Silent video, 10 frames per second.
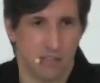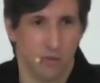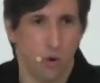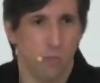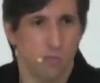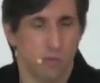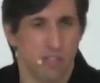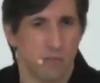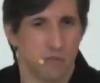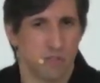Como
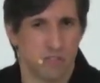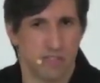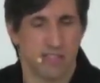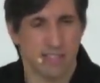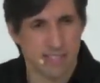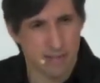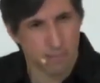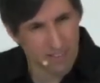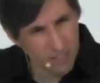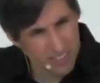podemos trazer
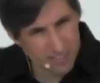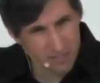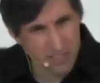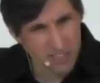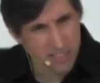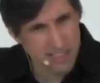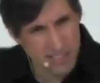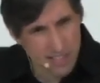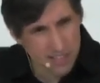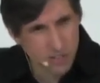para a nossa vida esse
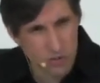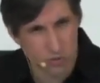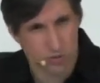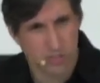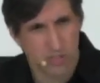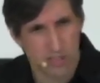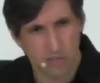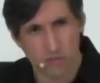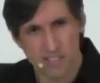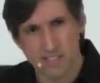cântico? que
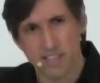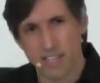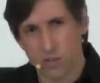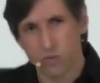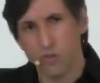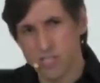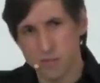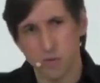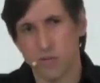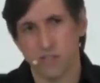foi escrito dois
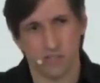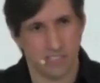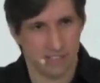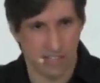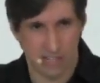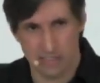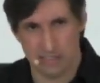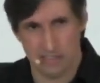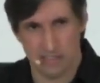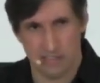mil anos
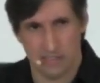atrás.